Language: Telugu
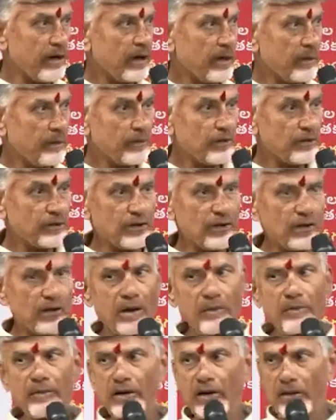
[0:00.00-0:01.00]

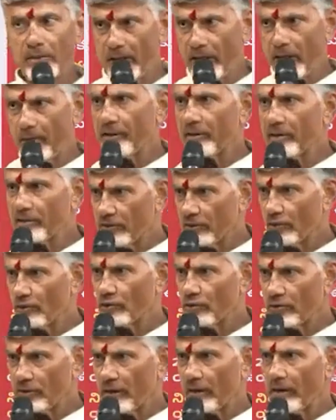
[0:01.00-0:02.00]
మహాపురుషులుగా మిగిలిపోయే
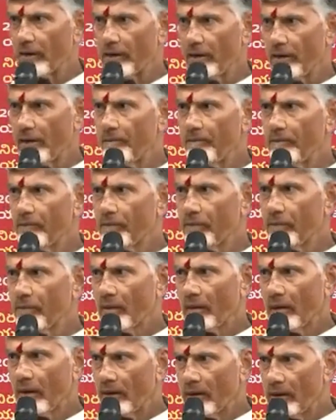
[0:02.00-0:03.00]
పరిస్థితికి వచ్చారంటే
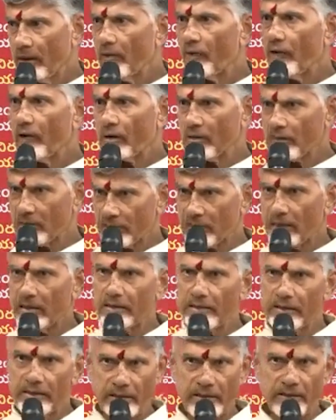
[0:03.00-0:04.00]
అది వాళ్ళ
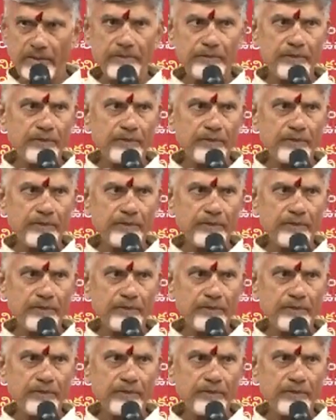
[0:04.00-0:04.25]
సాధన